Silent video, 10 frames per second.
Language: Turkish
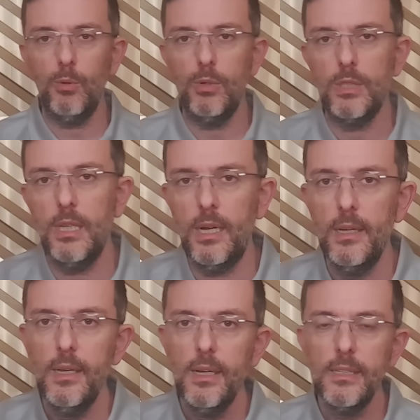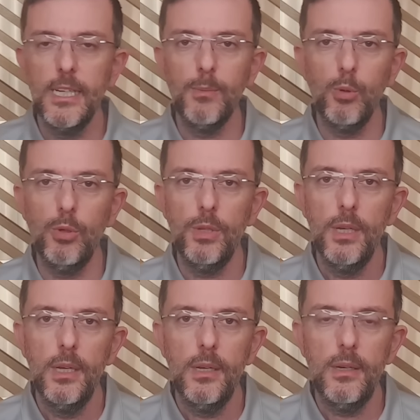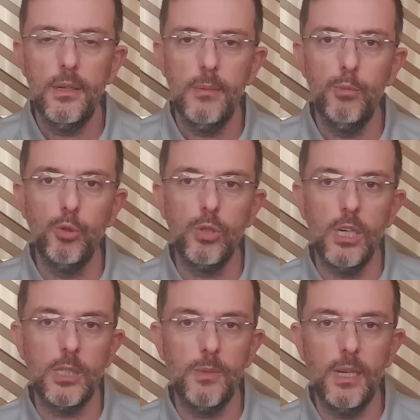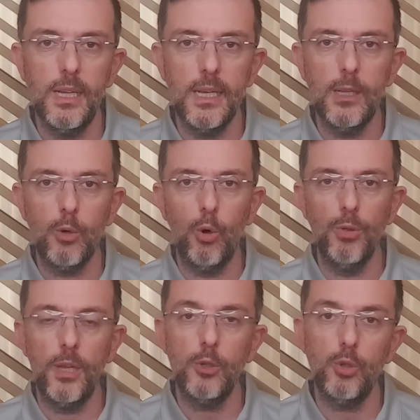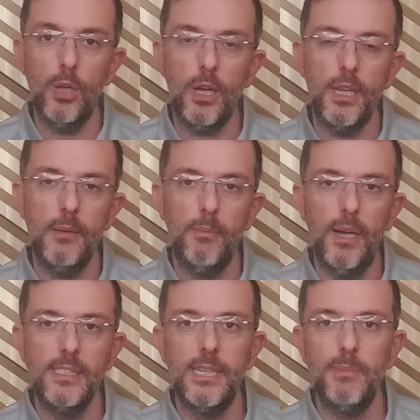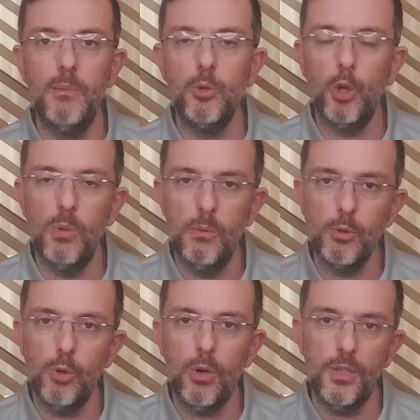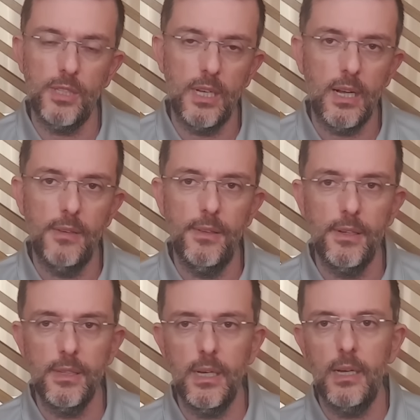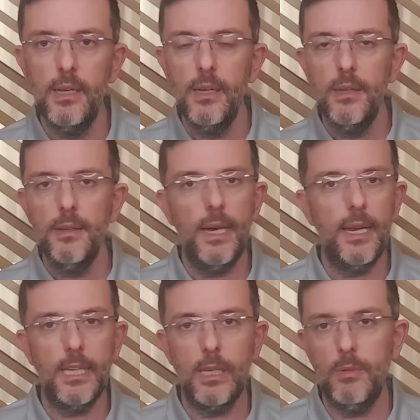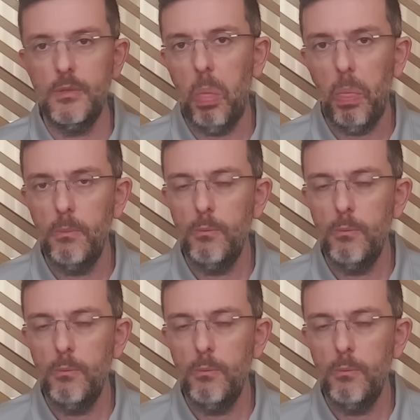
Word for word: Dolayısıyla Red Bull'un e, bütçe aşımı ile ilgili konudan şu ana kadar bahsetmemiş olmamız Sokrates ekranlarında herhangi bir